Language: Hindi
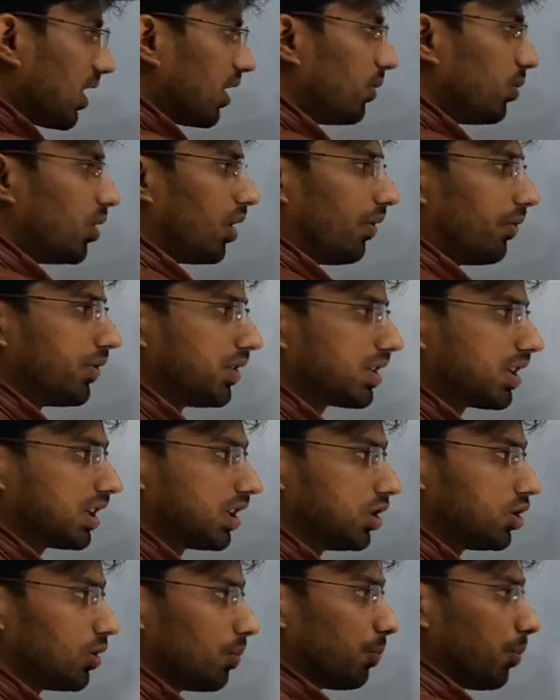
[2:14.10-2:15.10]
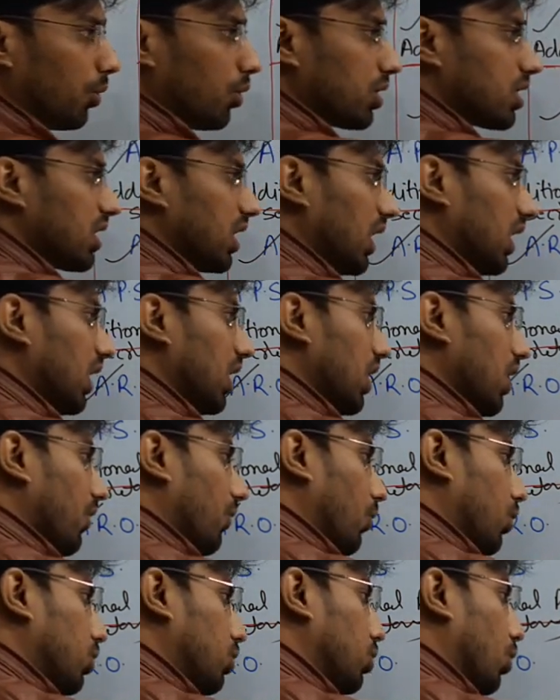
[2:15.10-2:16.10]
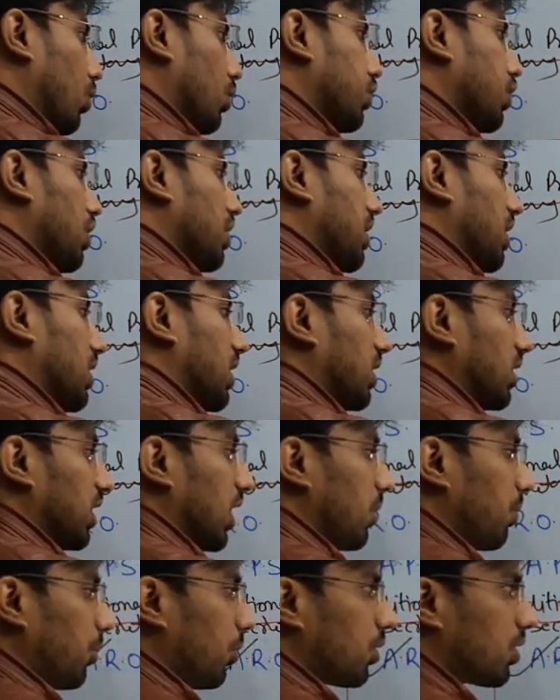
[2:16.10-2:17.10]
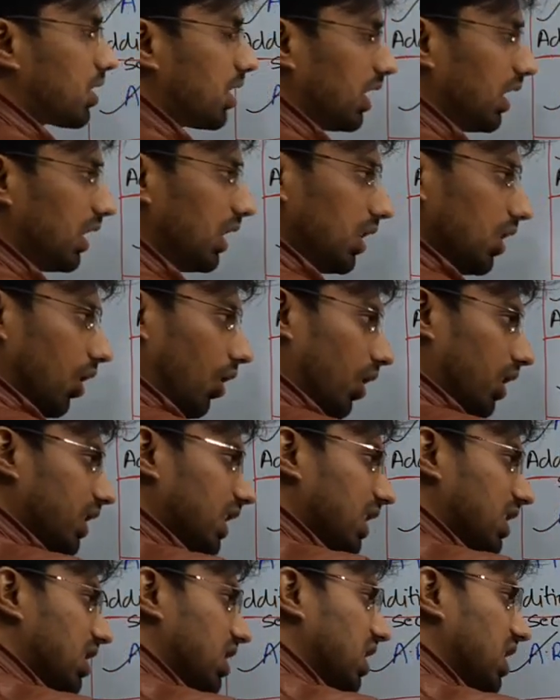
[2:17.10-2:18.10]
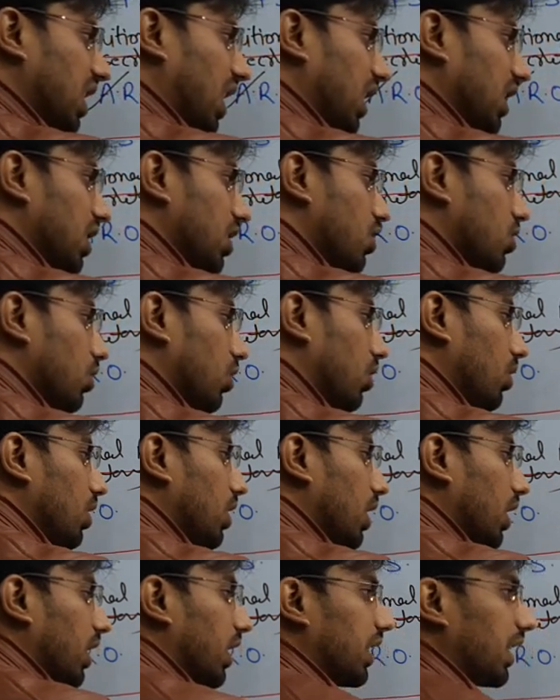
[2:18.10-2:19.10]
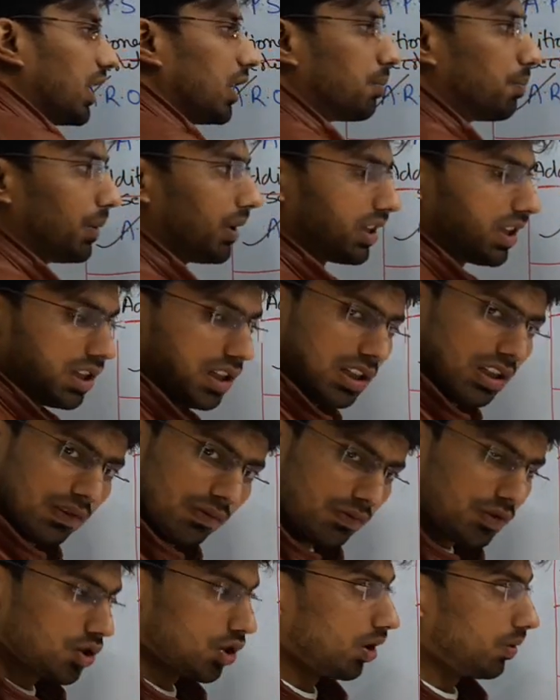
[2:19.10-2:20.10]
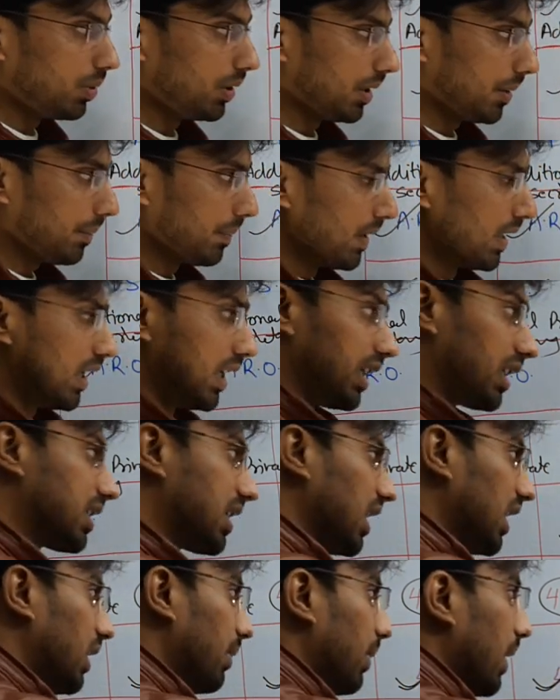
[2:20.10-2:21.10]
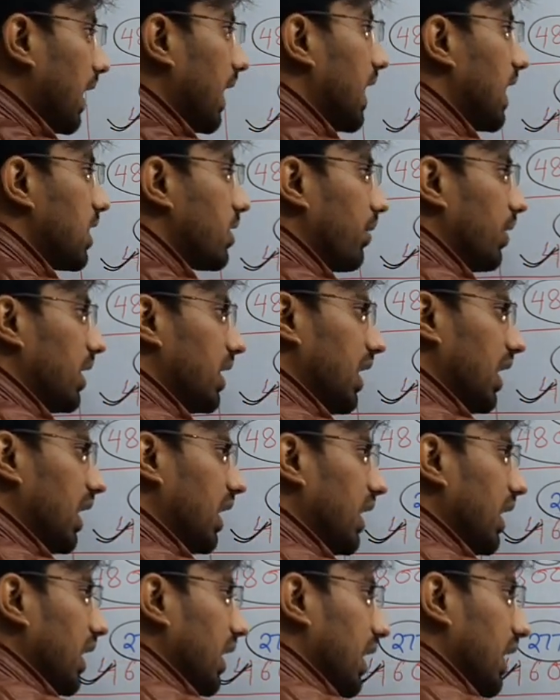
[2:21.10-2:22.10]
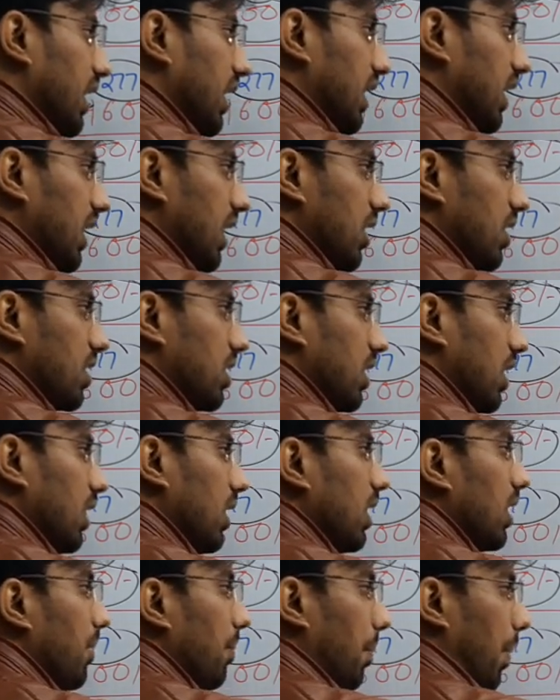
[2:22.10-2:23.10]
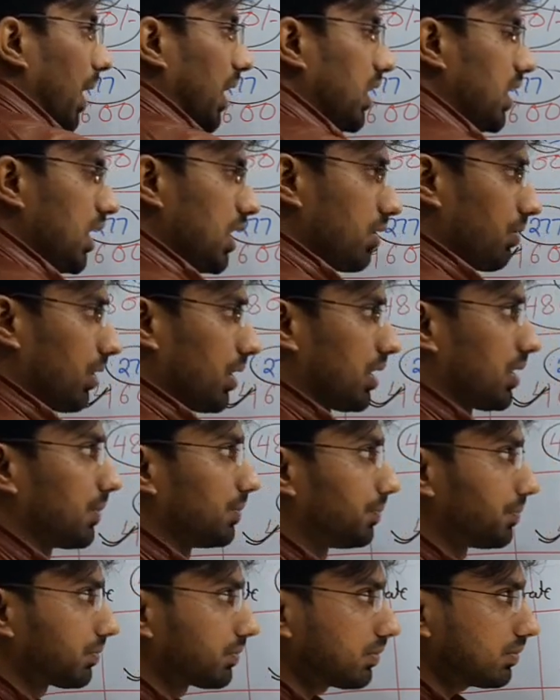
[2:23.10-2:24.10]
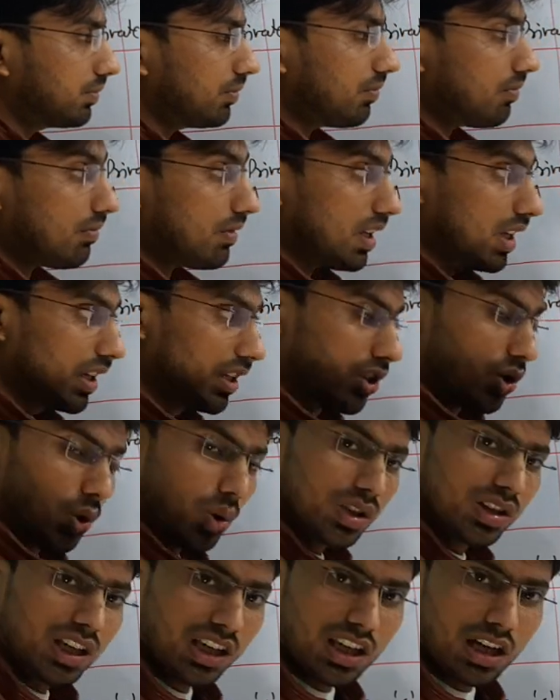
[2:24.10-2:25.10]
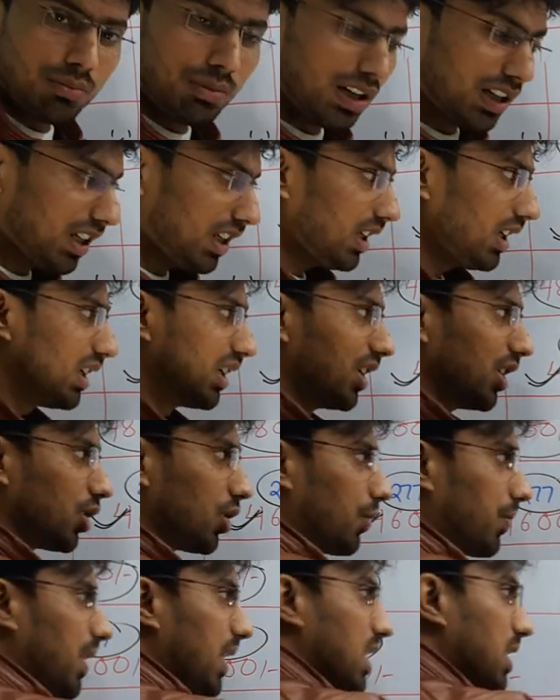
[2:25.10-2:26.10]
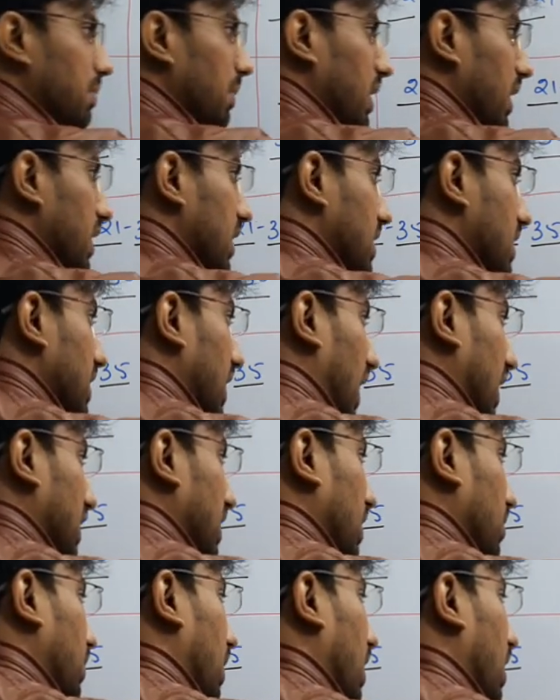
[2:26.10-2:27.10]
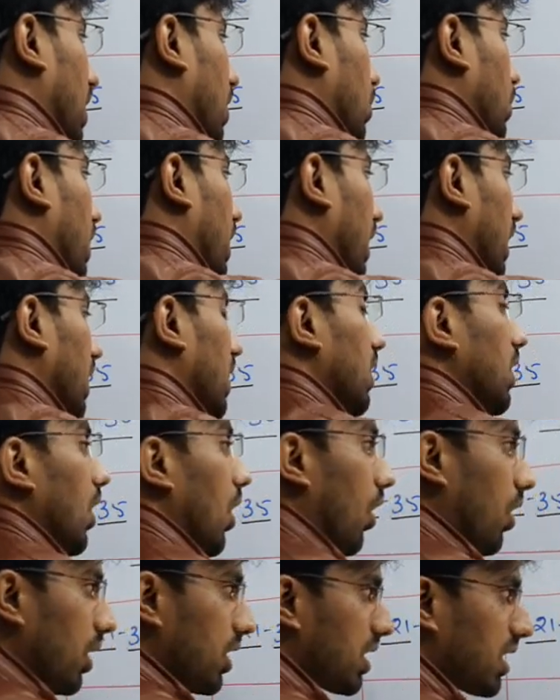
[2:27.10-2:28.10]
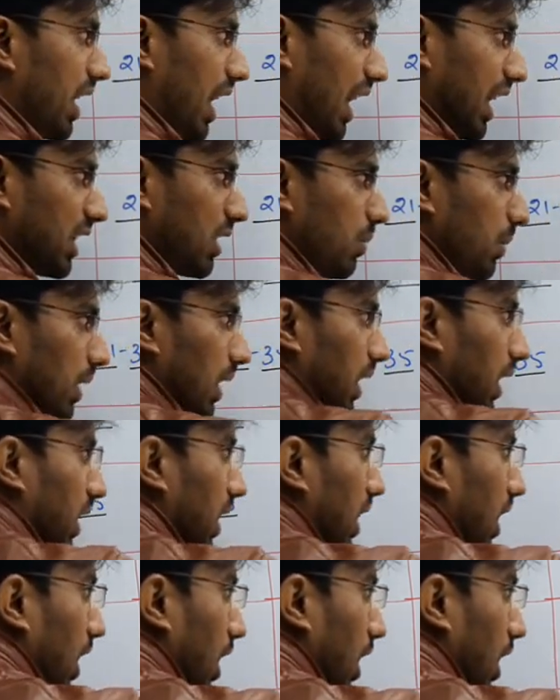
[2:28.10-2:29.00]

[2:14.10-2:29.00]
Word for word: रिव्यू ऑफिसर की जो पोस्ट है वो 277 पोस्ट है और ये 4600 ग्रेड पे की जॉब है इसके लिए भी एज वही है 21 से 35 वर्ष योग्यता क्या मांगी है तो फ्रेंड्स इसमें स्नातक मांगा हुआ है और साथ में